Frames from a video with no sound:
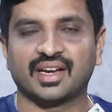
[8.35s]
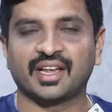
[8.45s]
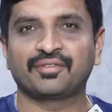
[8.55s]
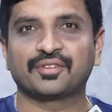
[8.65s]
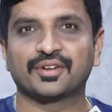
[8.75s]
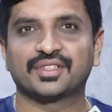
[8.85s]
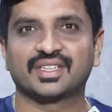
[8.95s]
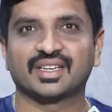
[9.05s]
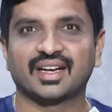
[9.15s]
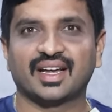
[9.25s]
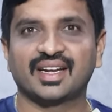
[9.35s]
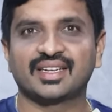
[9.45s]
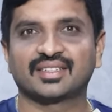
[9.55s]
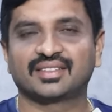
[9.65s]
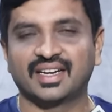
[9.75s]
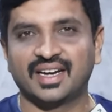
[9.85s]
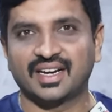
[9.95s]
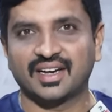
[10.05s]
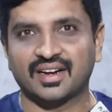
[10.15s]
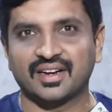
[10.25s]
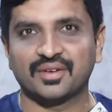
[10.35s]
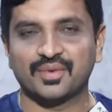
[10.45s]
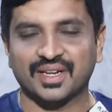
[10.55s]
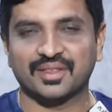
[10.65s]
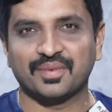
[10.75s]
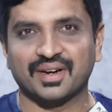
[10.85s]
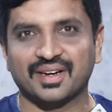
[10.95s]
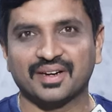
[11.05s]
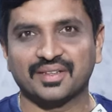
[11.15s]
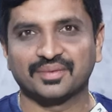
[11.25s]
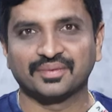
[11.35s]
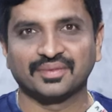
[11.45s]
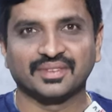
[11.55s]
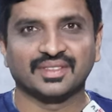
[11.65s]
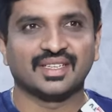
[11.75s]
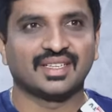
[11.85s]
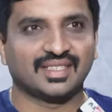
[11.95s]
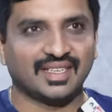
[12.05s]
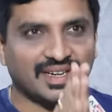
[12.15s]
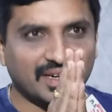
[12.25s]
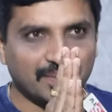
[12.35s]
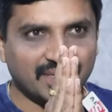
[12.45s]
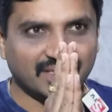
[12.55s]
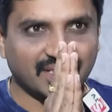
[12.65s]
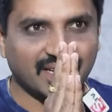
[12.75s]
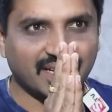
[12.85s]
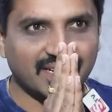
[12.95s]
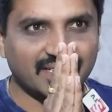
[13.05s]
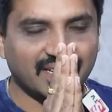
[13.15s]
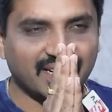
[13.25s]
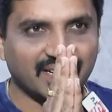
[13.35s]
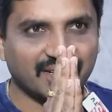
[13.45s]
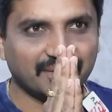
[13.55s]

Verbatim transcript: లైఫ్ కోచ్ హరీష్ తెన్నేటి గారు ఉన్నారు వారితో మాట్లాడదాం సార్ నమస్తే సార్ హరీష్ తెన్నేటి